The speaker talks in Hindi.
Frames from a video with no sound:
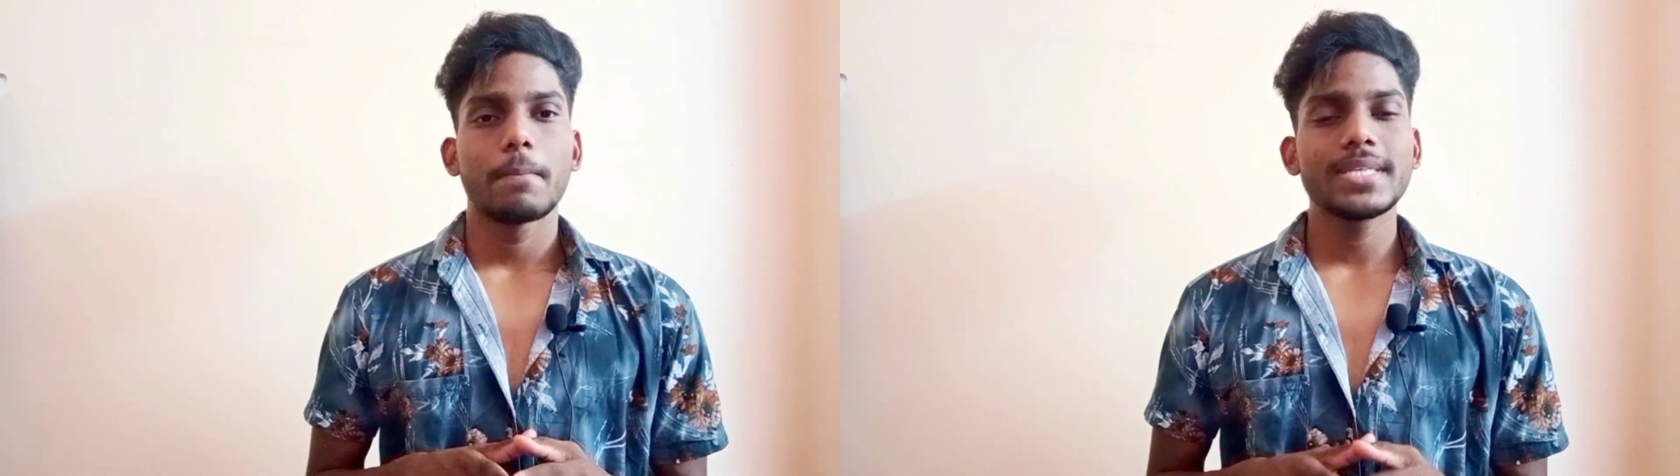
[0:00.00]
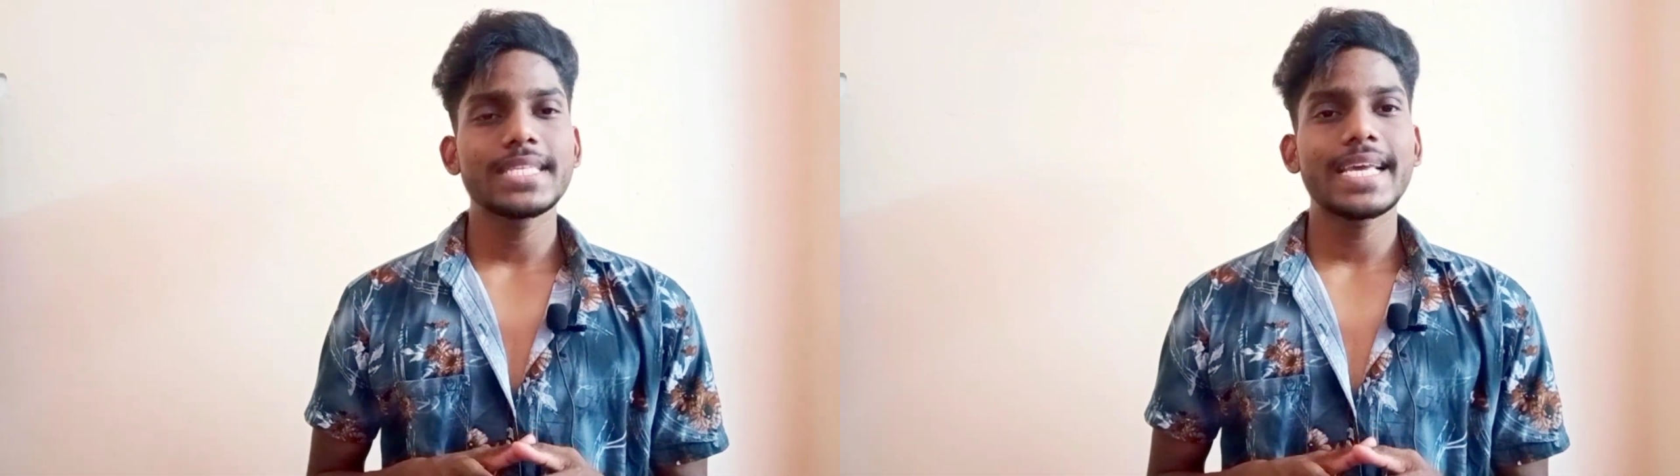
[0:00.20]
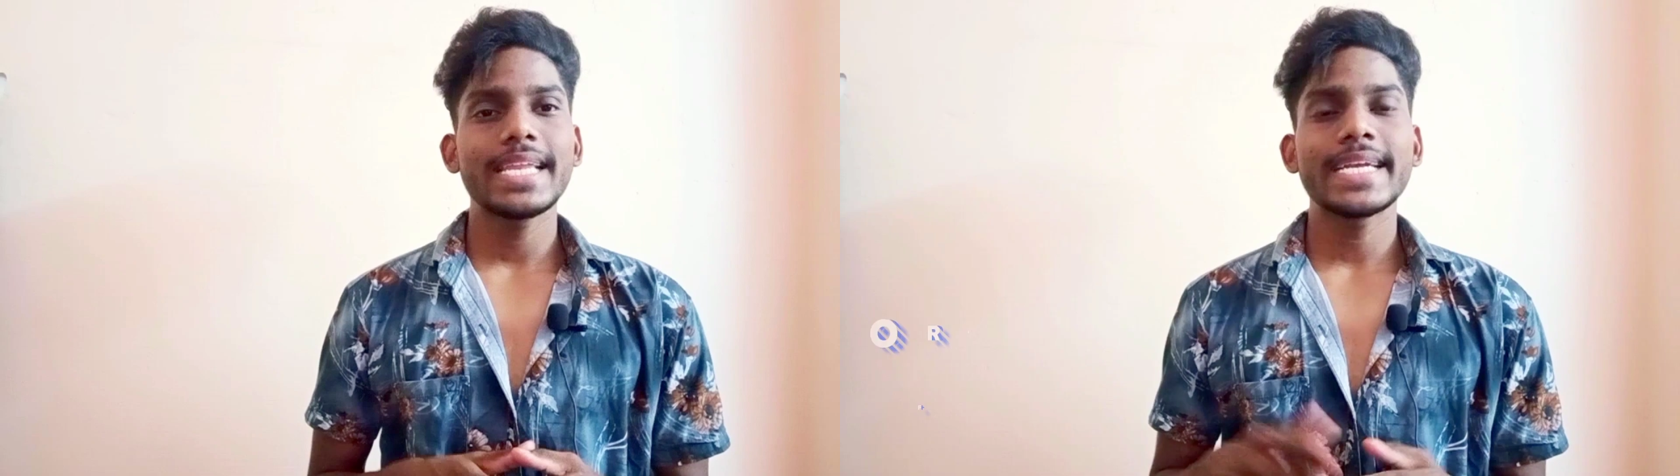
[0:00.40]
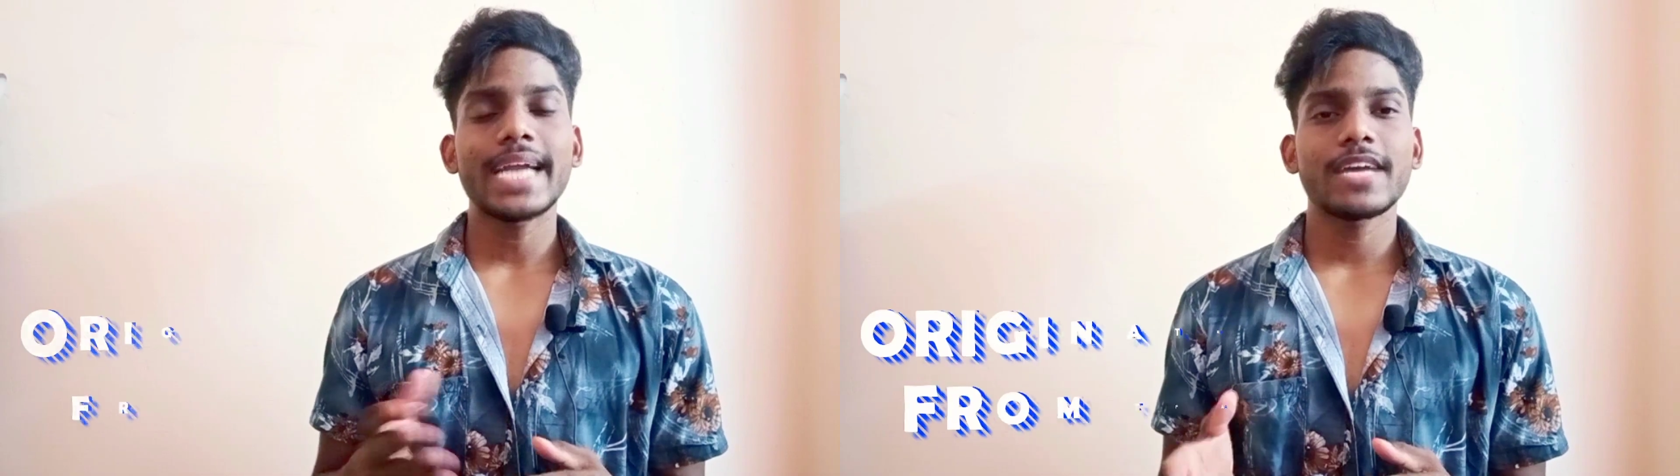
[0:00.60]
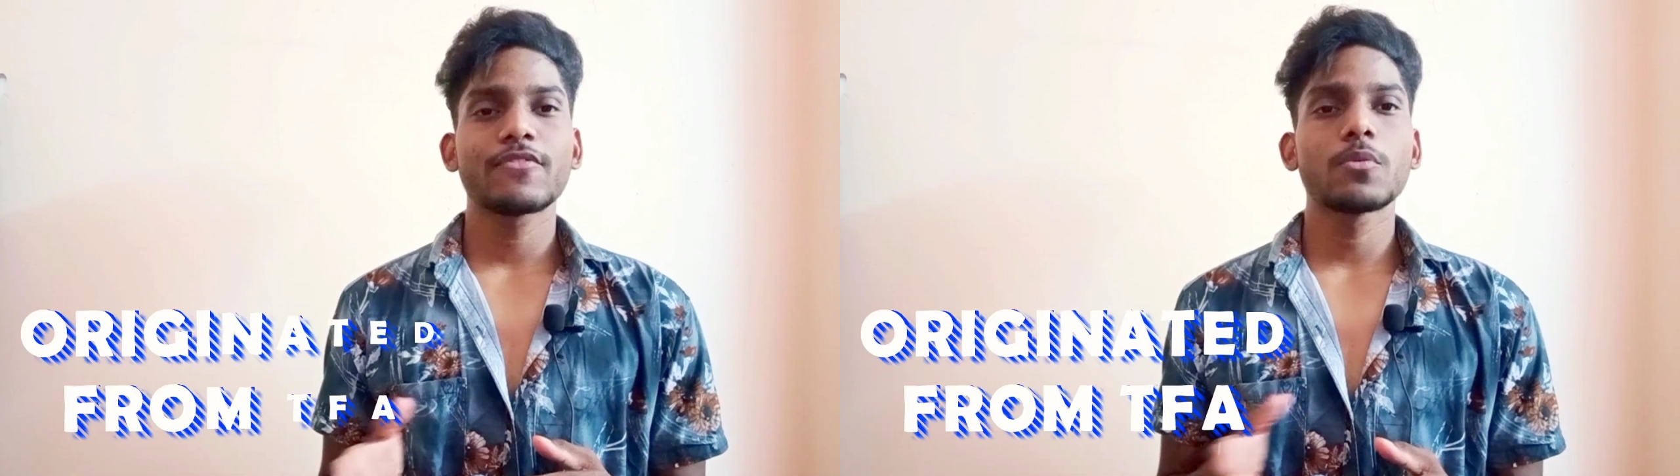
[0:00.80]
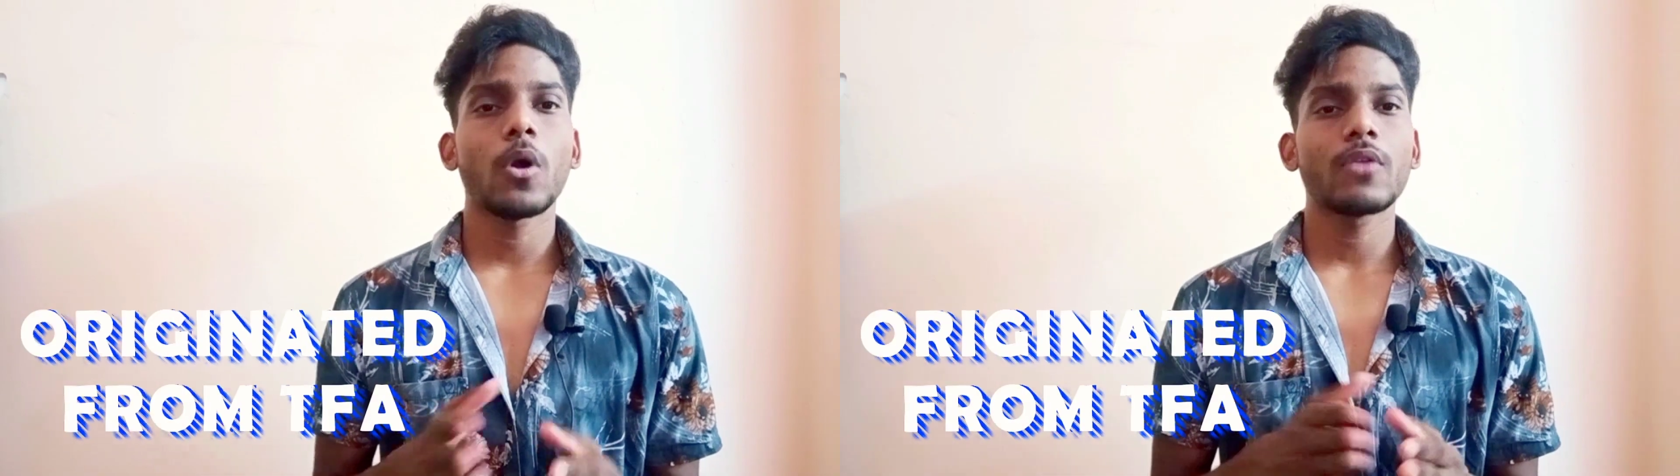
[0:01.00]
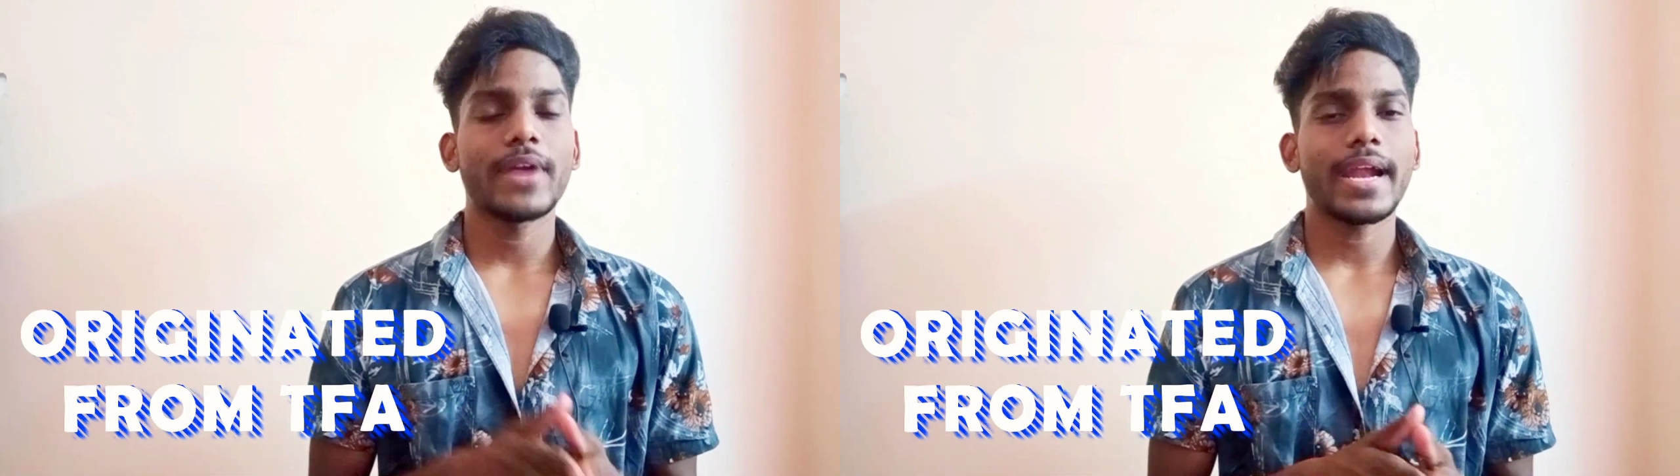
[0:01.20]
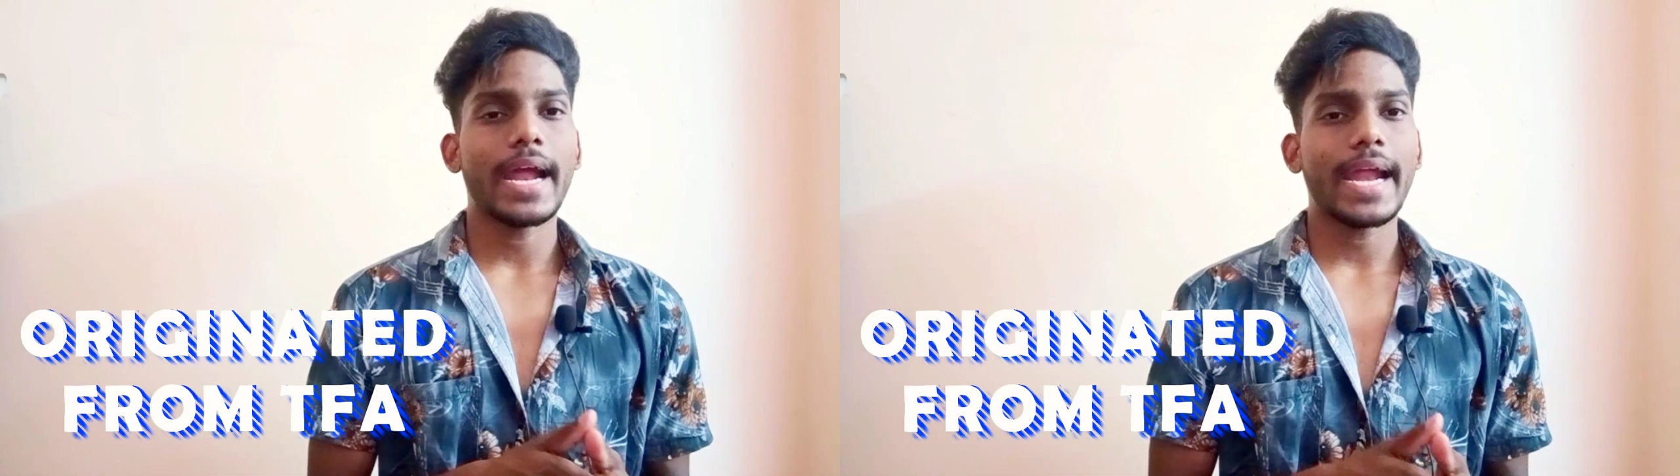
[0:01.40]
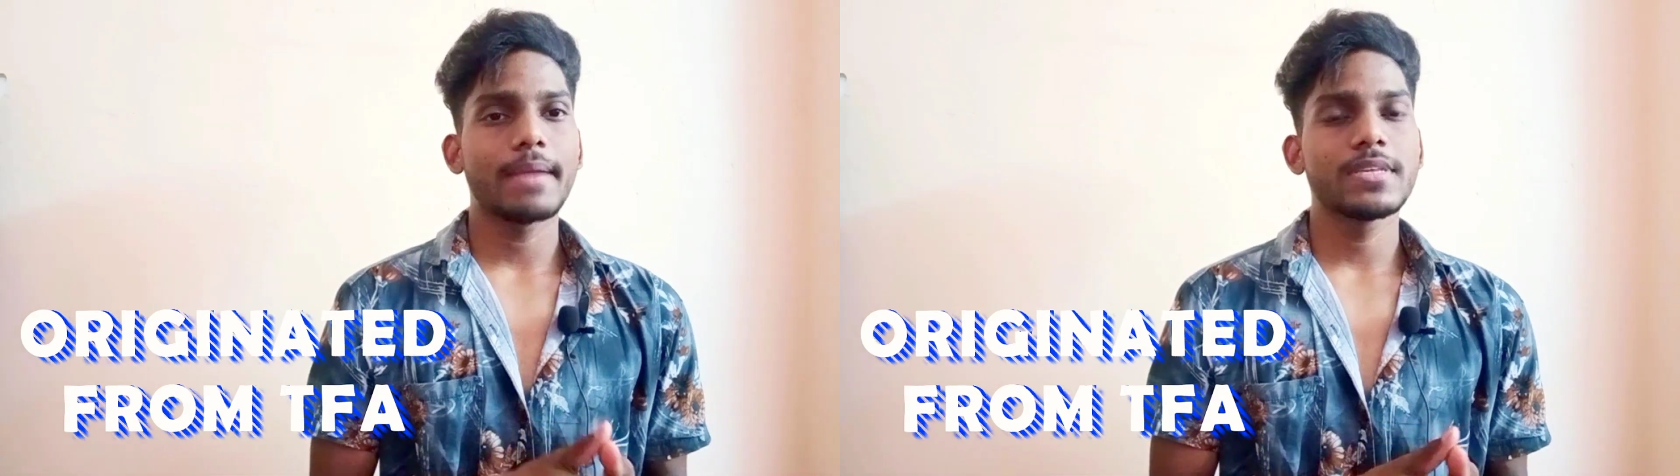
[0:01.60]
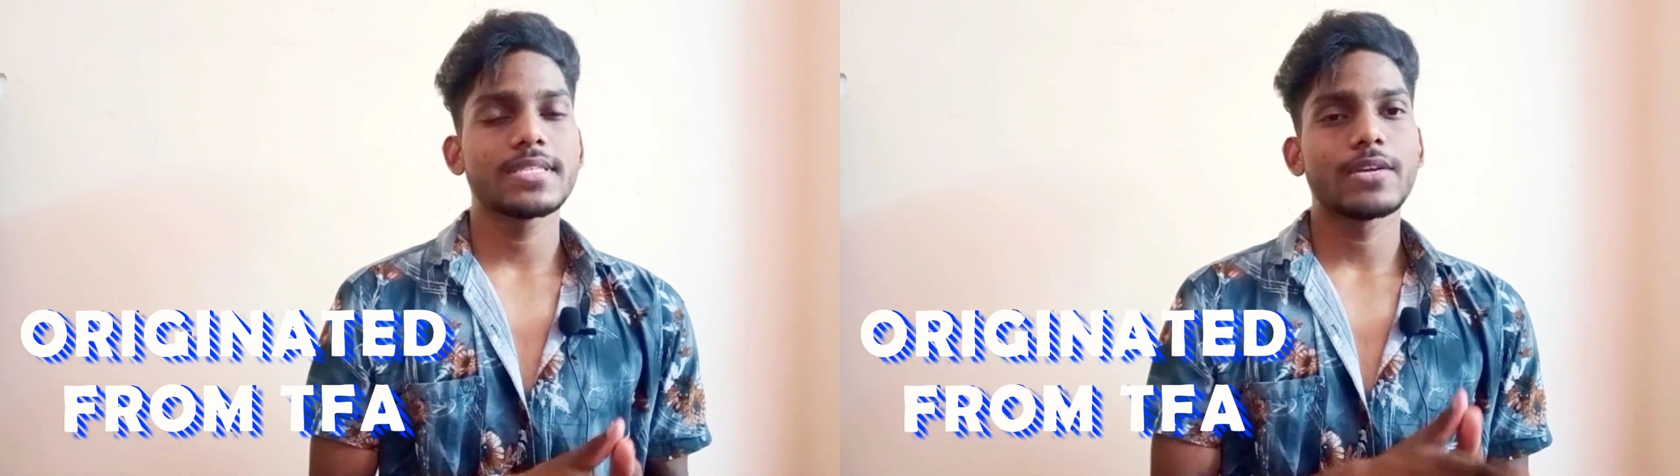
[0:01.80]
बेसिकली ये टाटा फुटबॉल
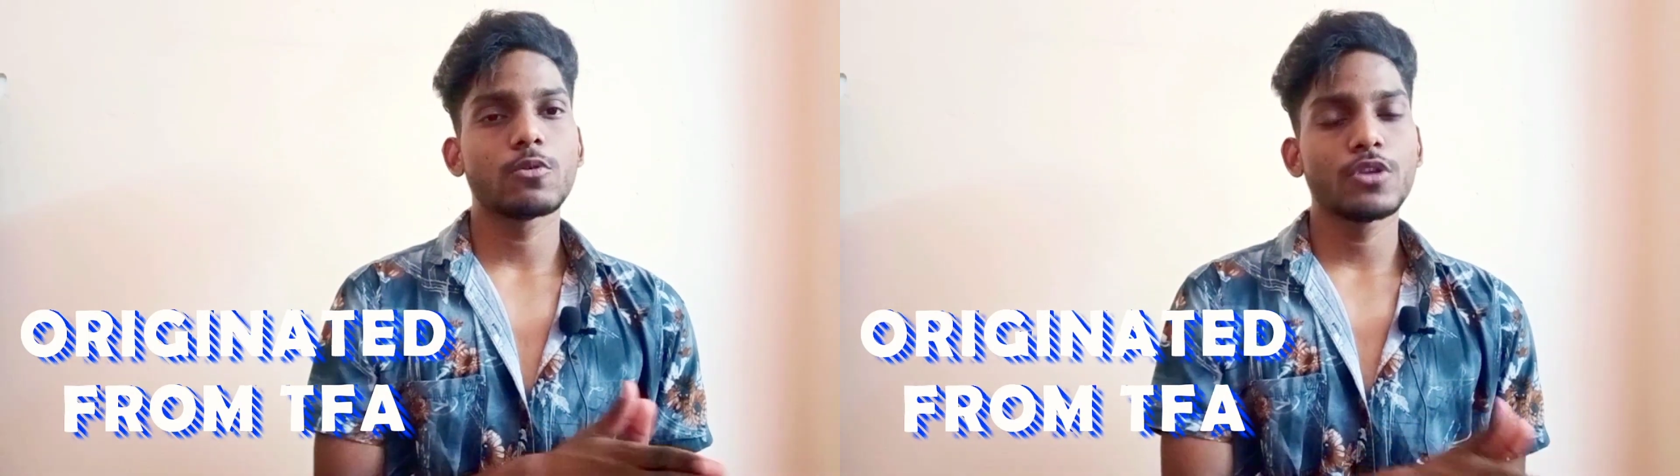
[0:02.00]
अकेडमी से